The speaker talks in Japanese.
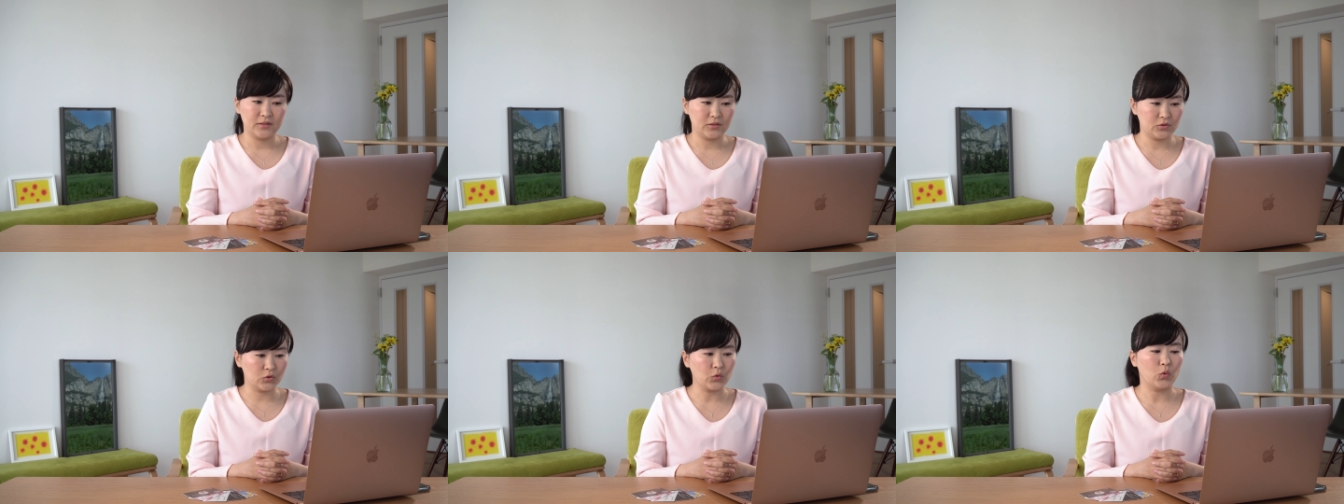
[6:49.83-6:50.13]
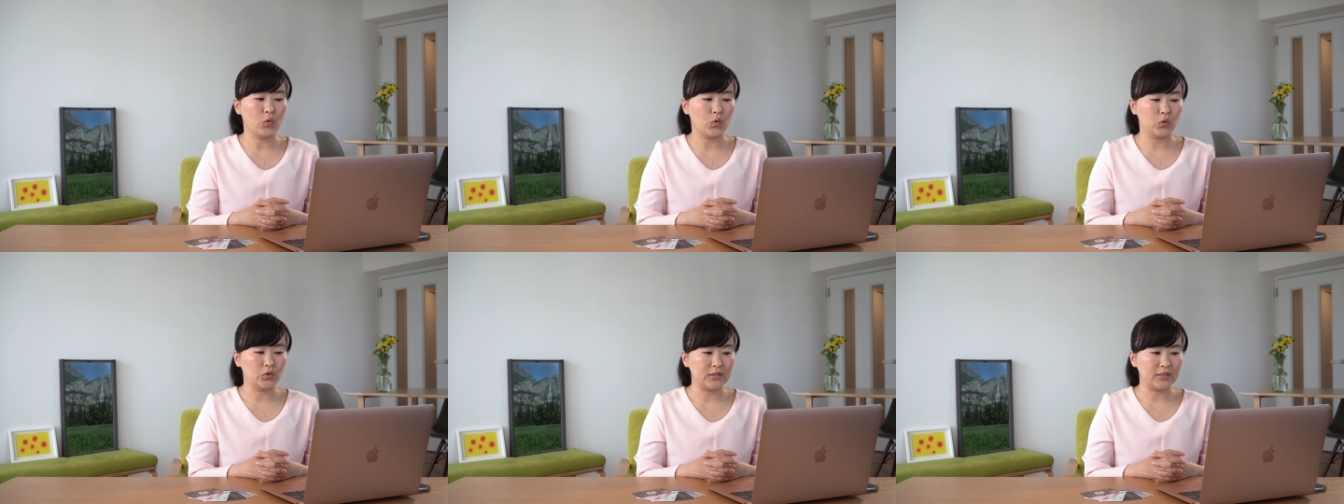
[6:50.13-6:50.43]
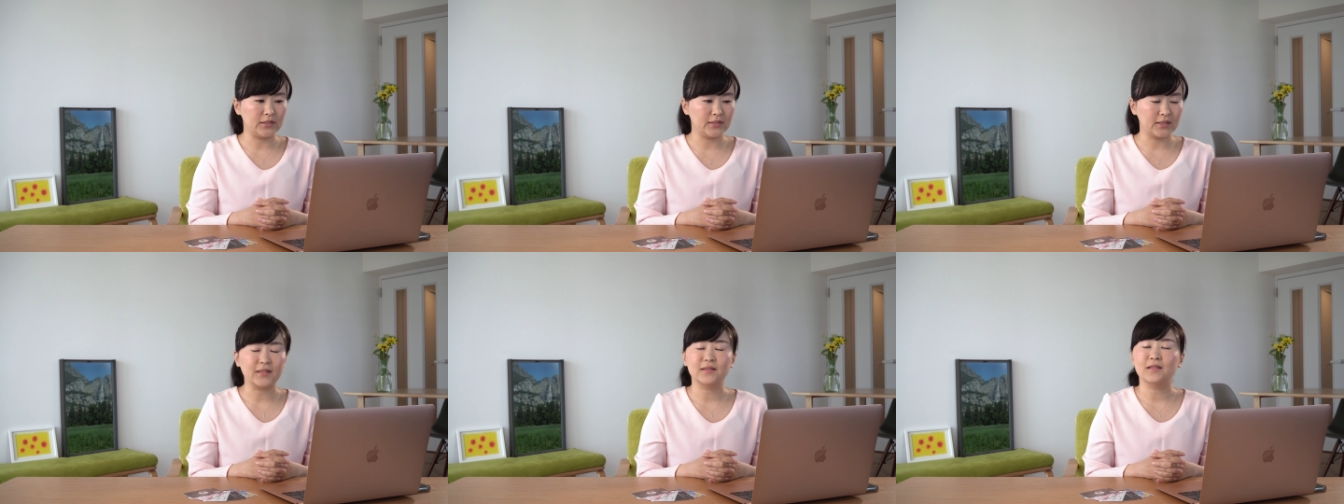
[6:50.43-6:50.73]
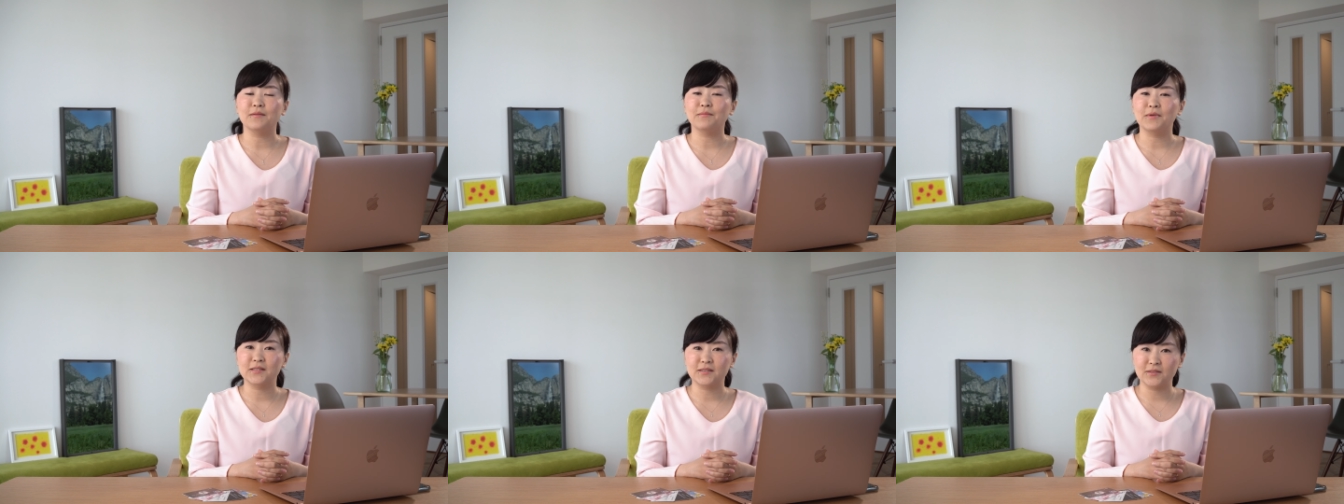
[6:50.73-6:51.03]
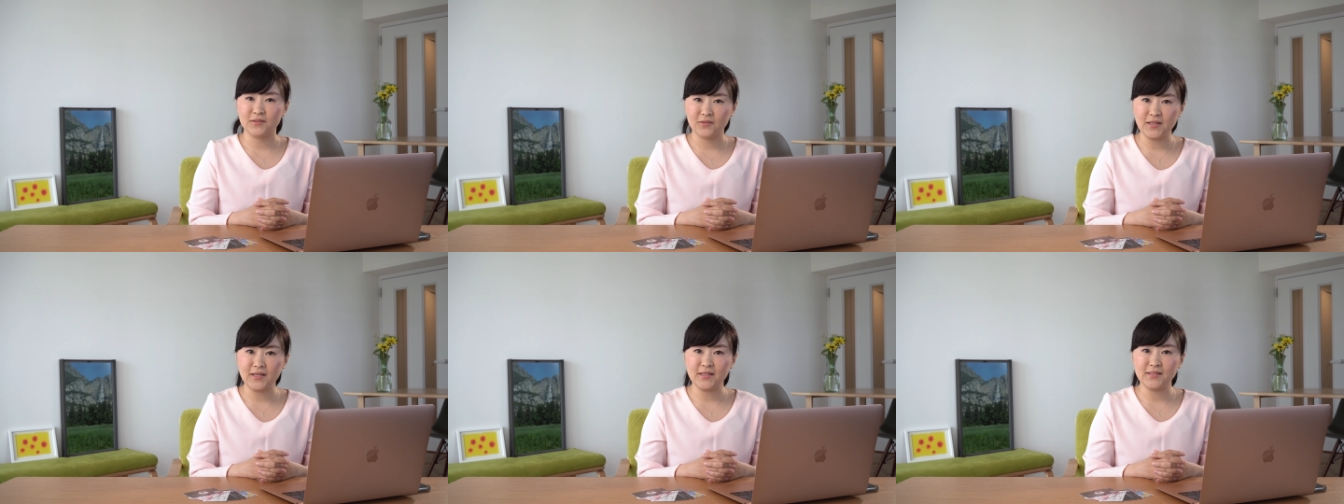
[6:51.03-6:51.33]
情報になってま
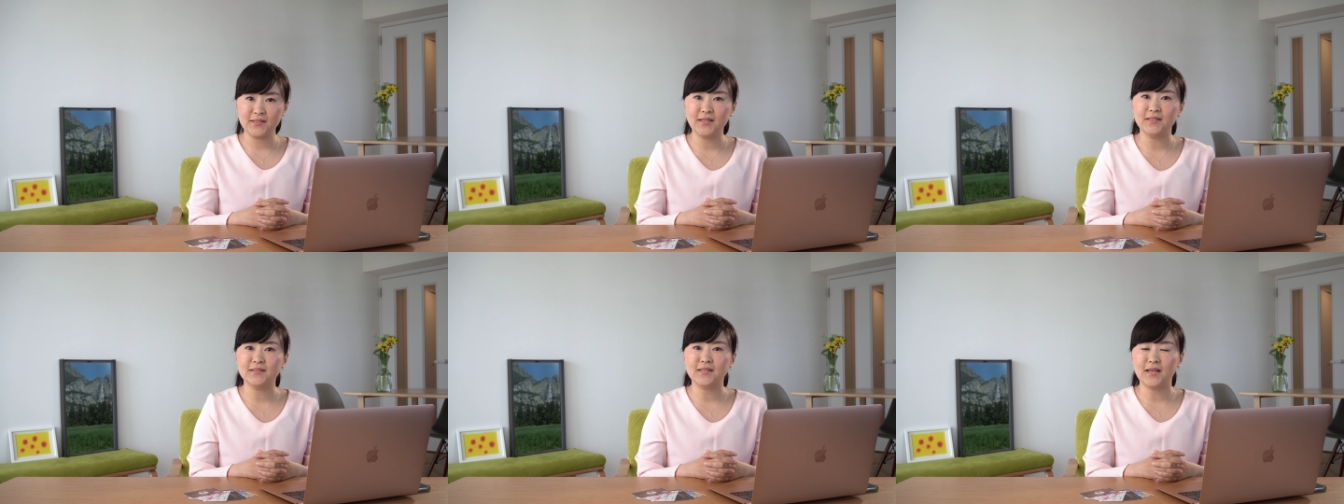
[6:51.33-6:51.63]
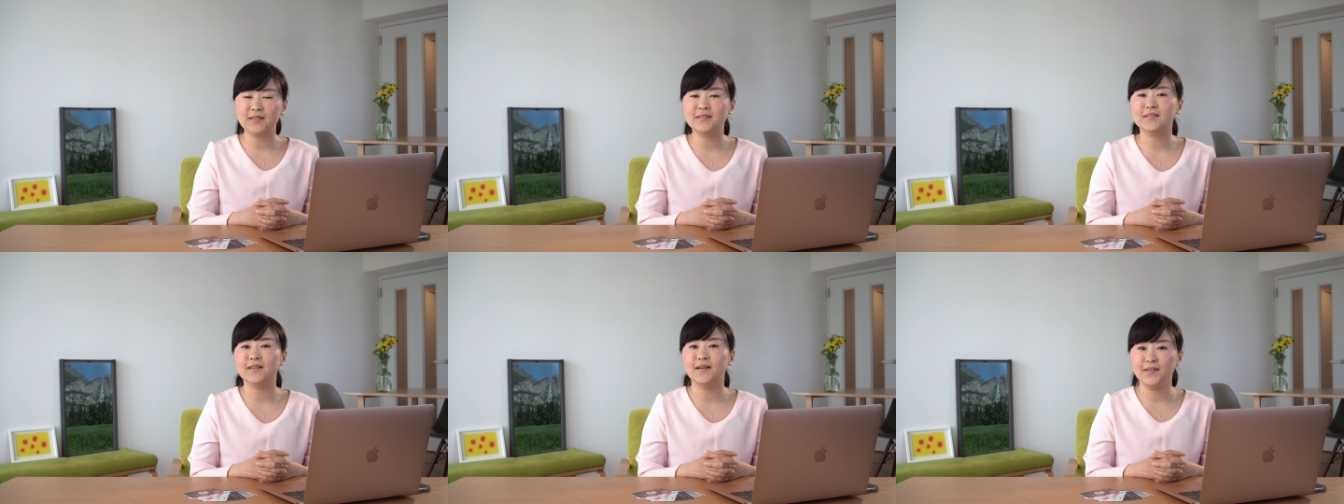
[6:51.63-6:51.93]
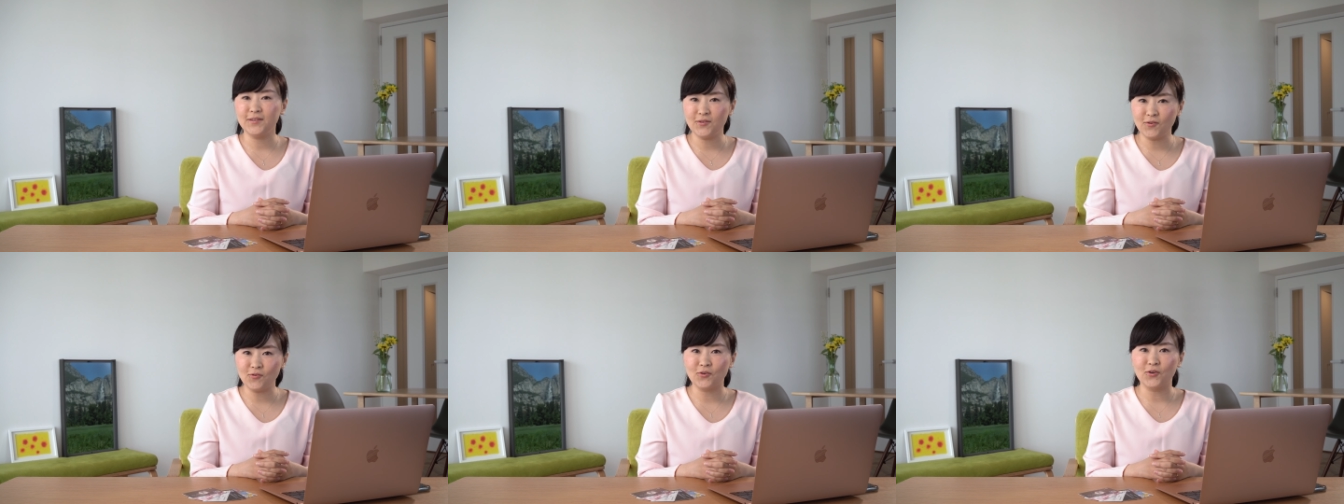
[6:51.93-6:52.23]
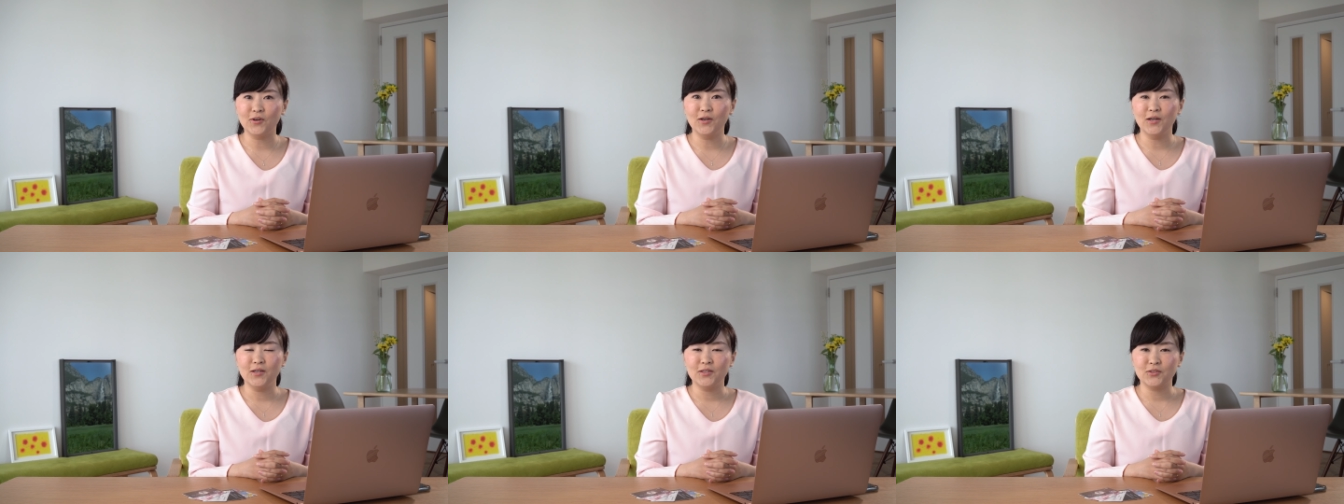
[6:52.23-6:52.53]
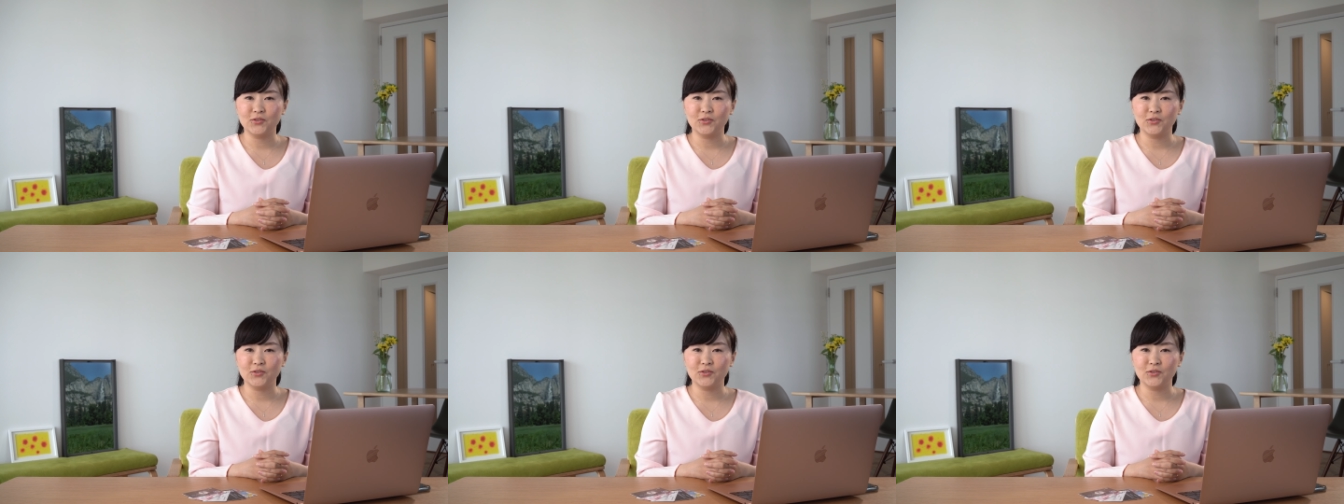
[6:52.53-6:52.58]
すので4月20日以降